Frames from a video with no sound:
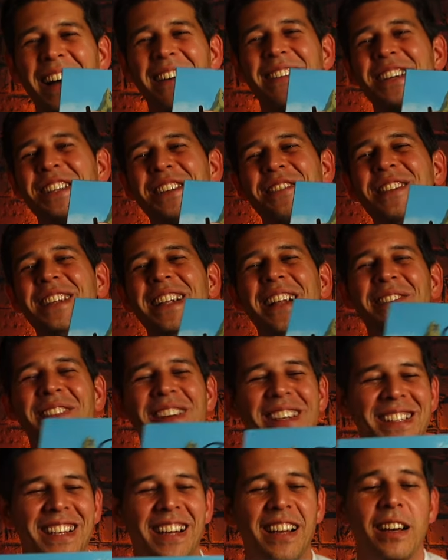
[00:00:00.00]
je te mets te la
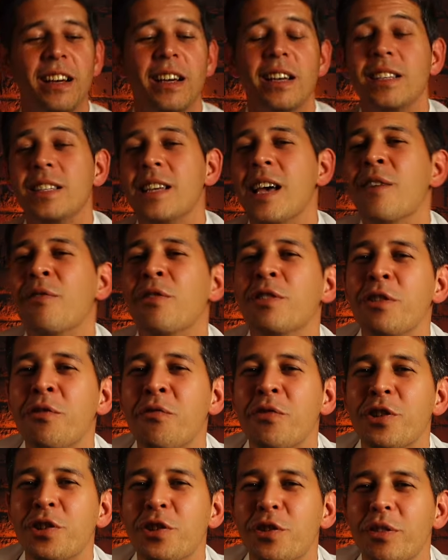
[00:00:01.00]
faire celle-là. C'est Everdell
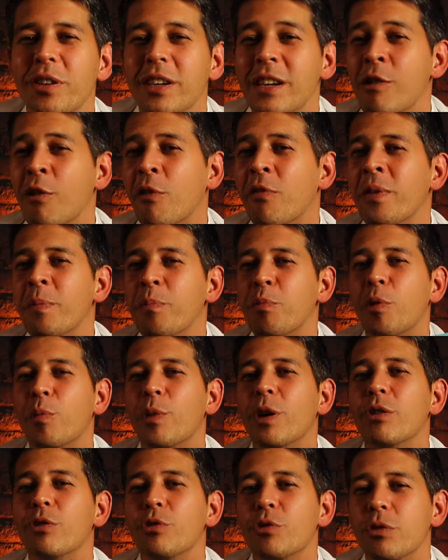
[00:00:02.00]
For Sure. Ils l'ont fait pour
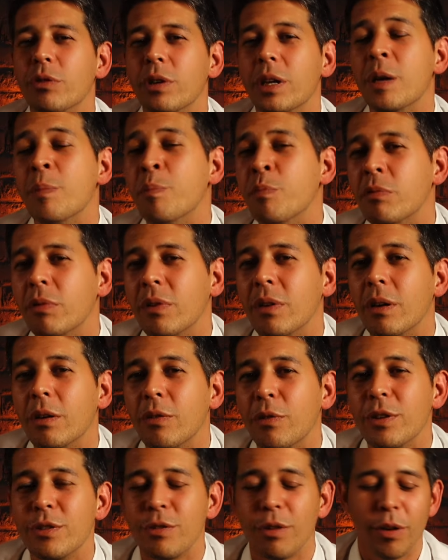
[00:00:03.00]
moi le jeu et pour
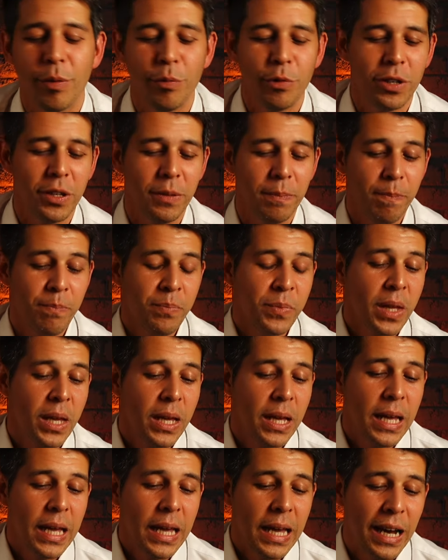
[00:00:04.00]
François Lambrouille.
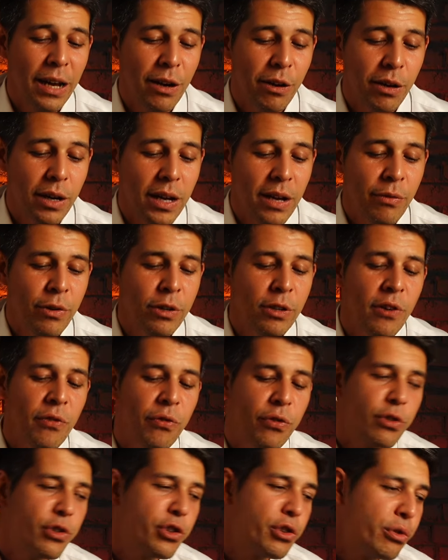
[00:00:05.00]
Alors, Everdell
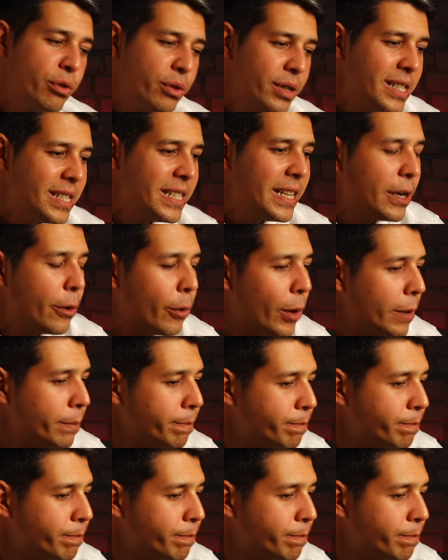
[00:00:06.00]
For Sure, c'est quoi